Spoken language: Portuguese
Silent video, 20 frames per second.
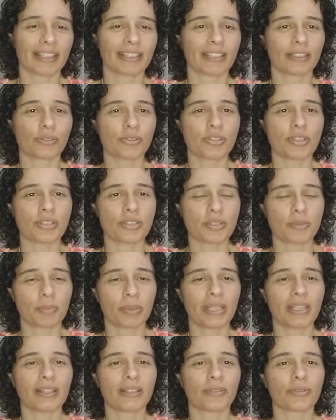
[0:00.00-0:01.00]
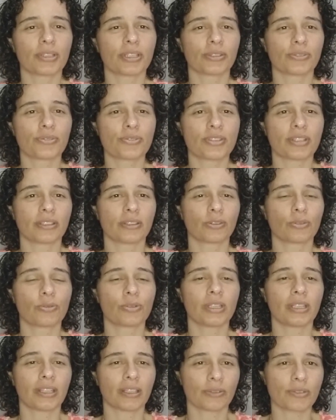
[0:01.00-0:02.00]
que nos inspiram, que nos
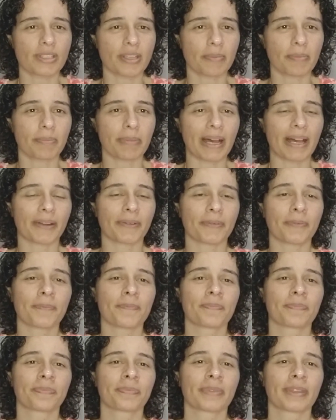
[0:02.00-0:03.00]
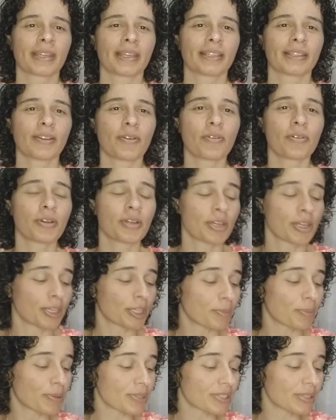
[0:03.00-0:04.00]
intuem, que nos amparam. Então,
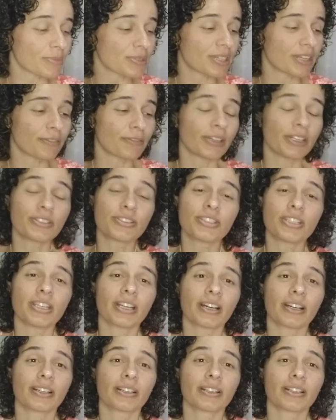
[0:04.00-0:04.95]
que possamos refletir